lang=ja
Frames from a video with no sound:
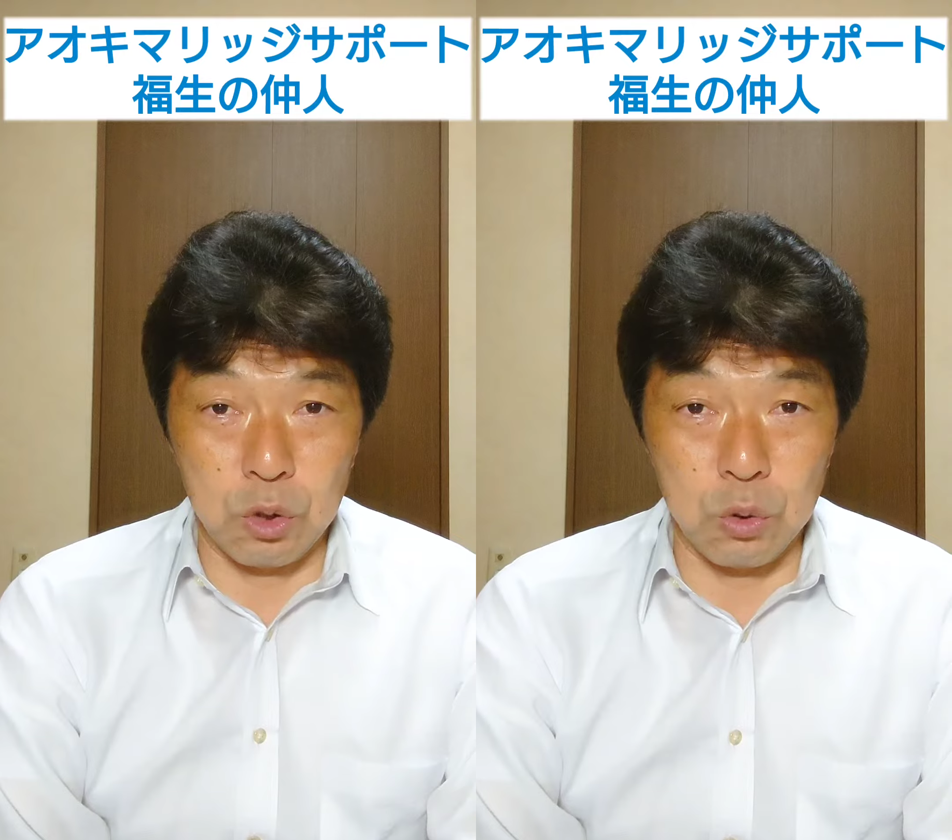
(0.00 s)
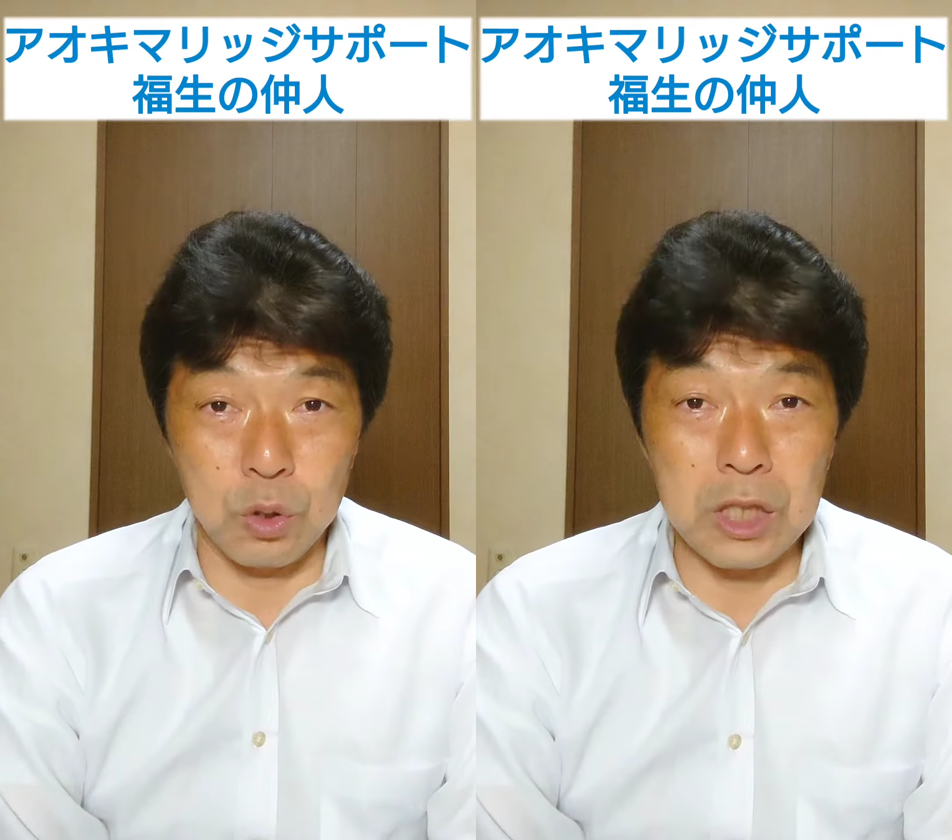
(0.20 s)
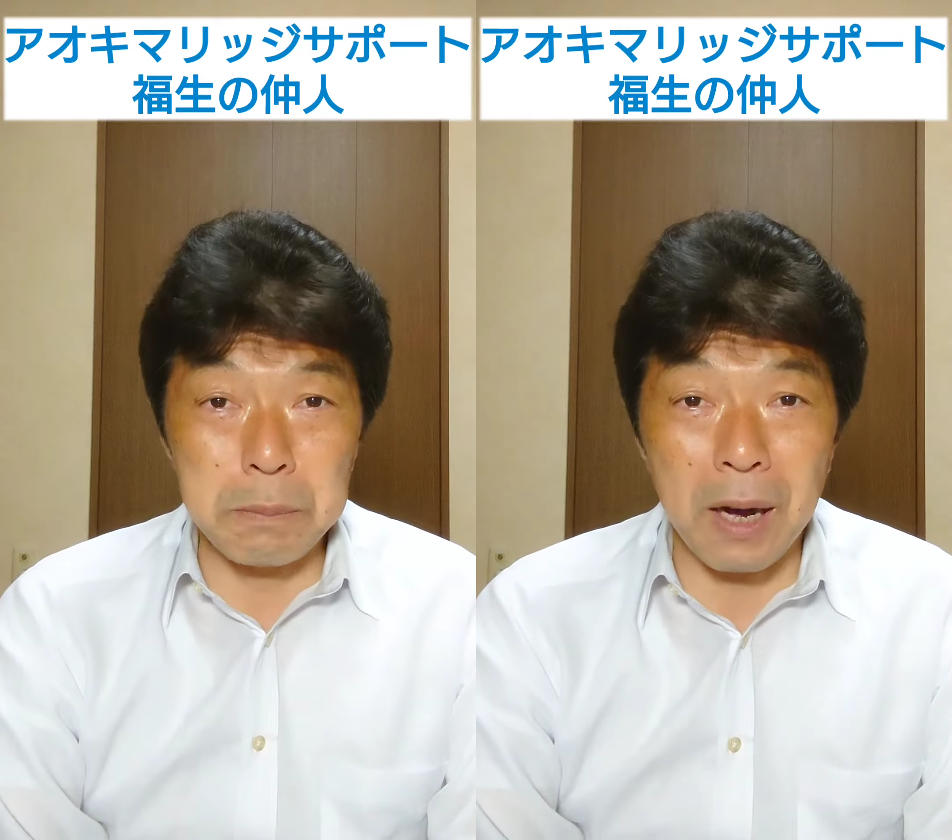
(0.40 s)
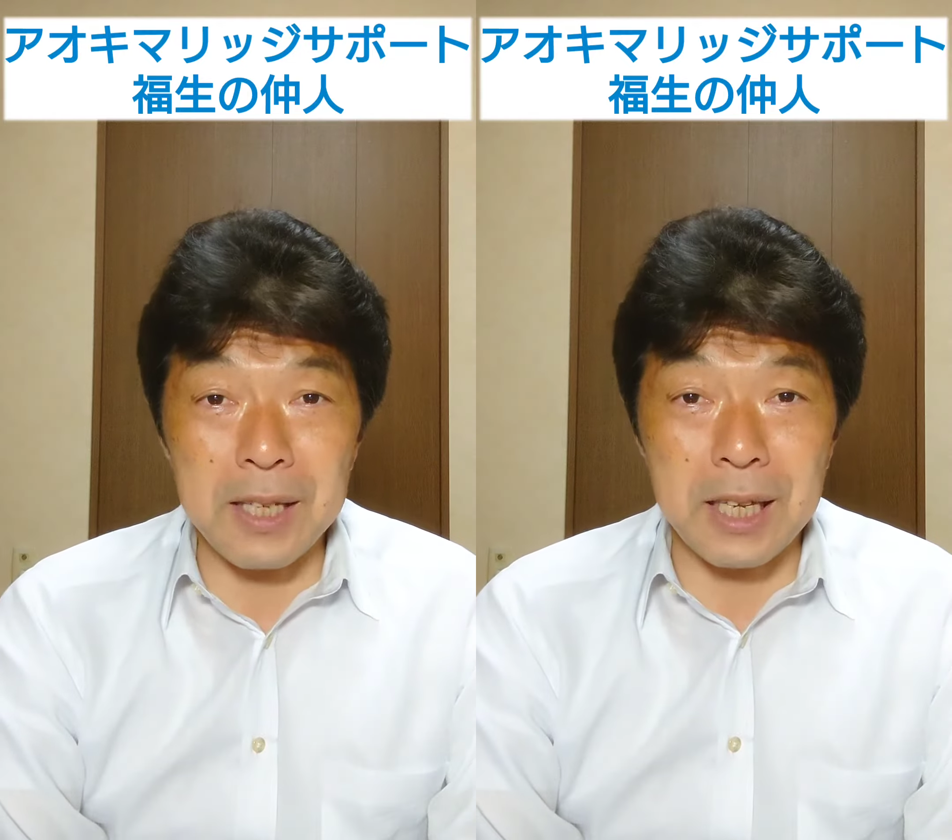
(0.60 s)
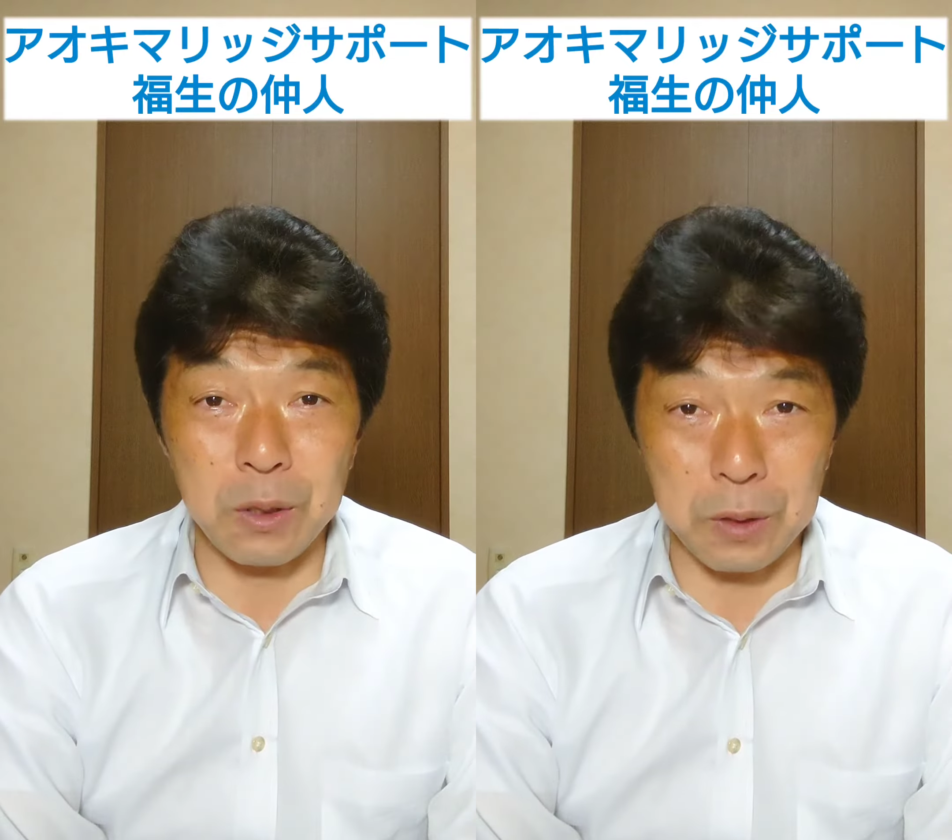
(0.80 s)

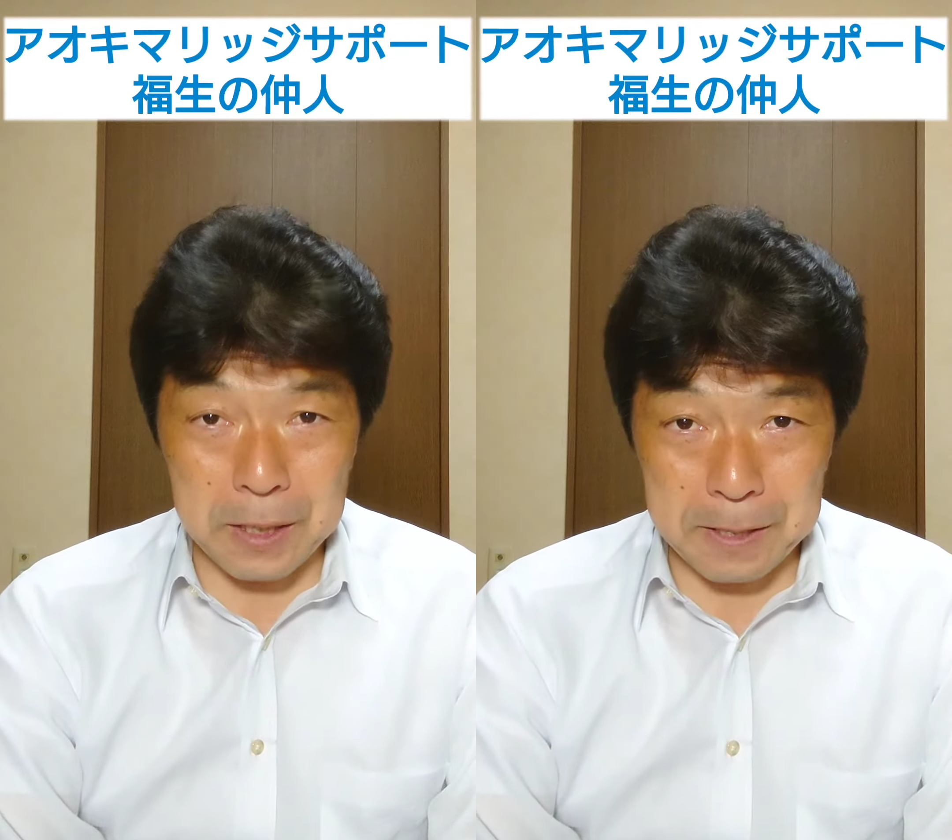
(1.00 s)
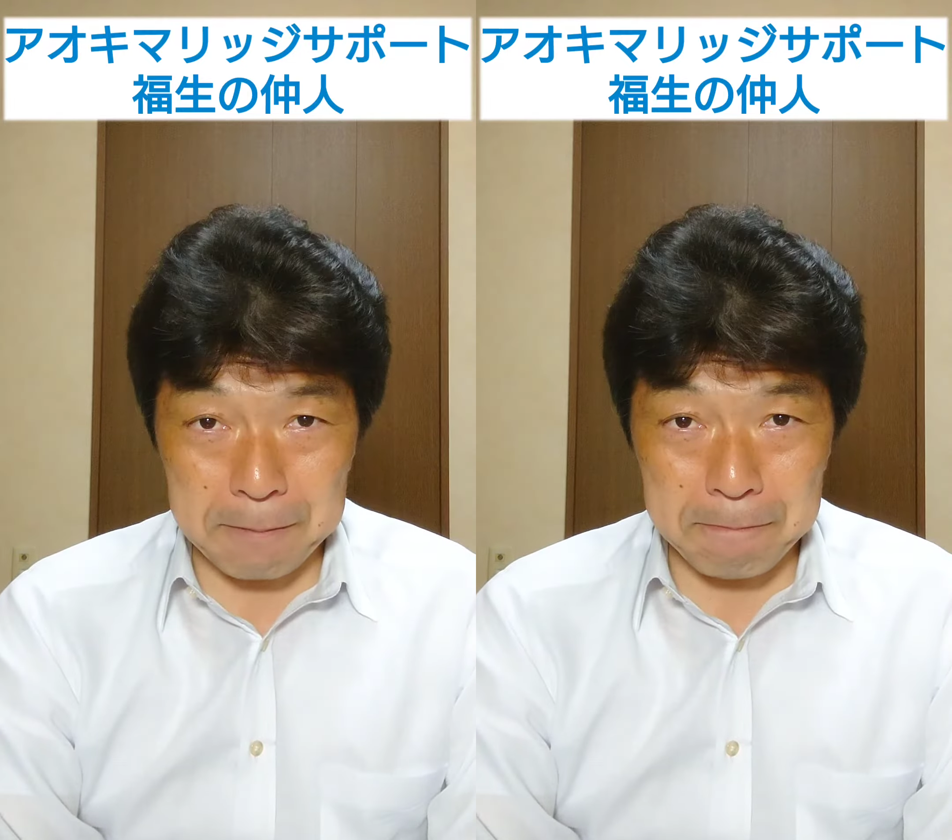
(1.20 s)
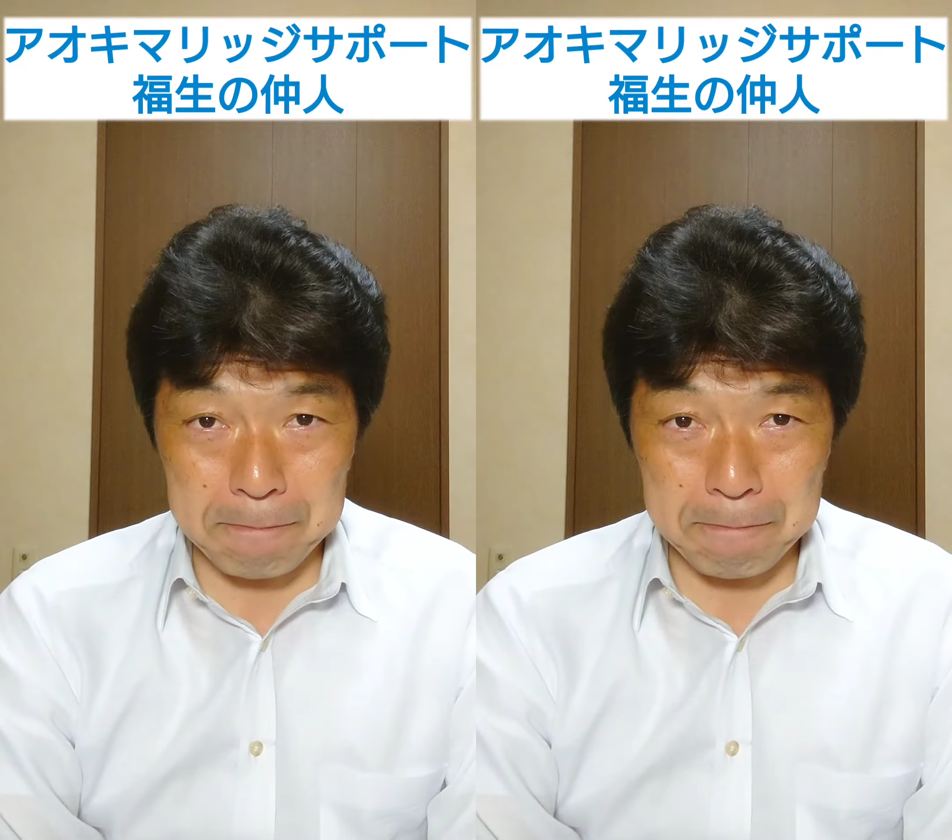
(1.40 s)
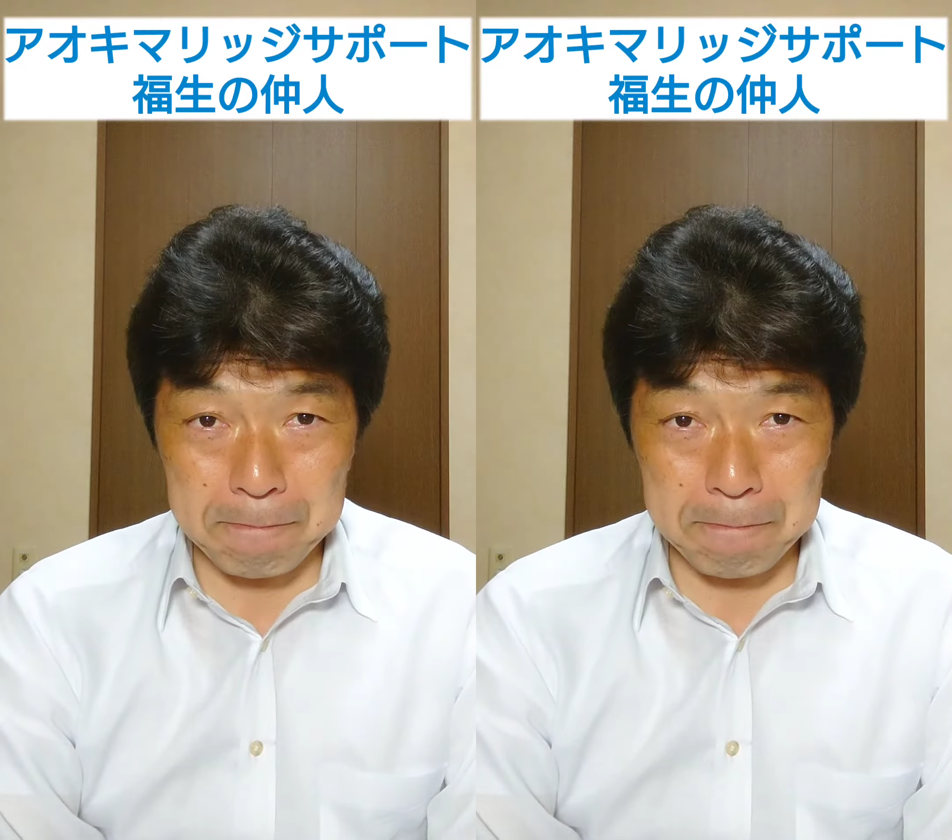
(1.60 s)
11%です